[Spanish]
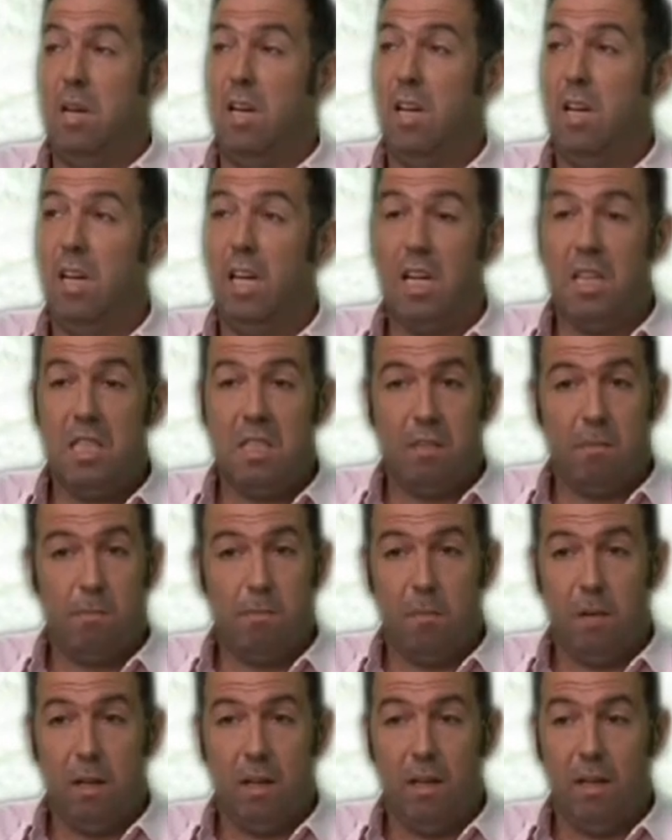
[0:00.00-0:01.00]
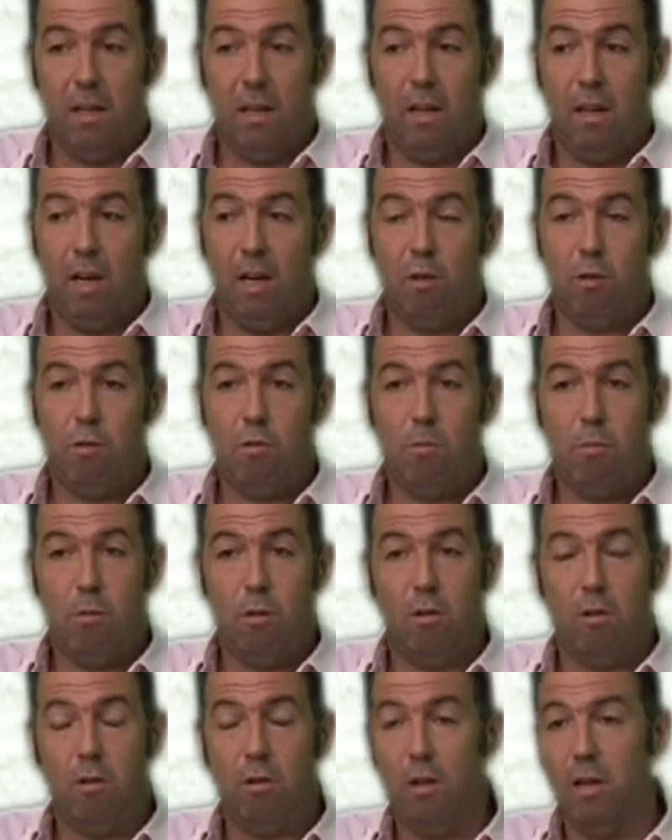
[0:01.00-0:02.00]
eran eh, a lo
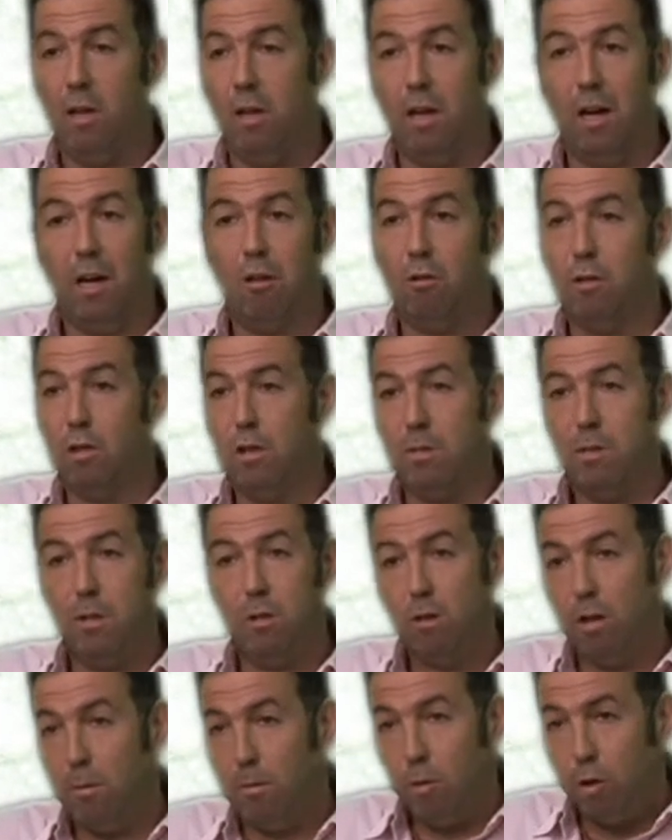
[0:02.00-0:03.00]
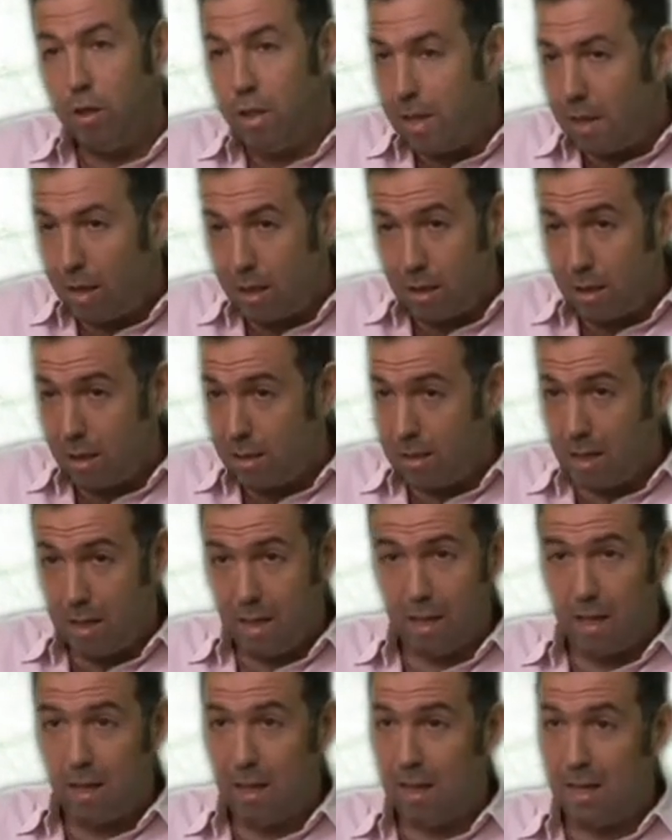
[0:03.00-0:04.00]
sumo acontecimientos que podían retrasar
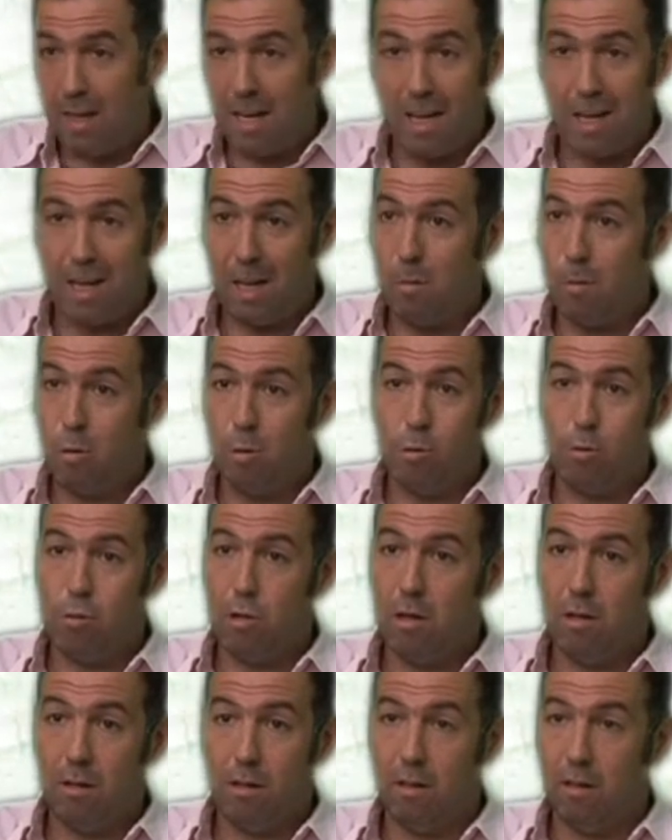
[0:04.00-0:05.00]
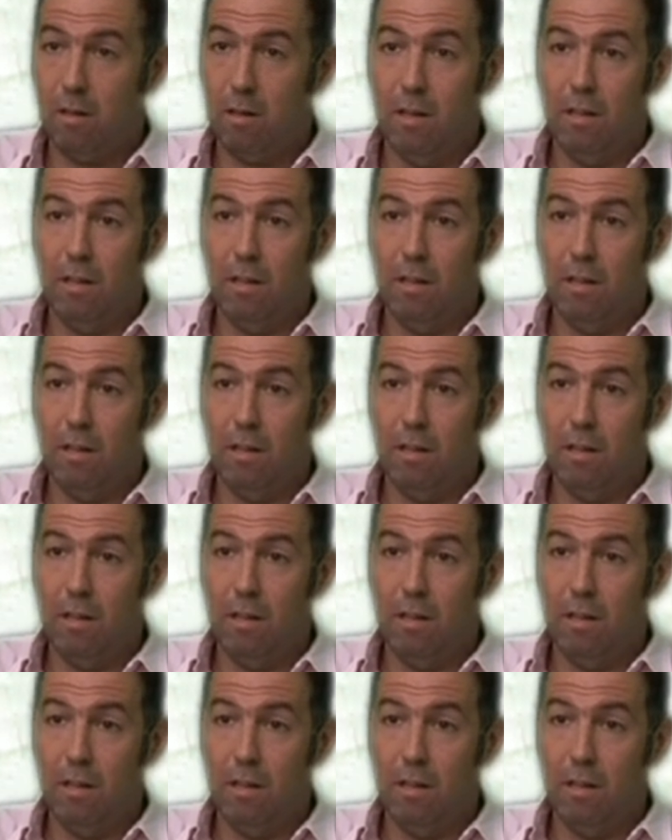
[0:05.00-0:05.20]
la, revolución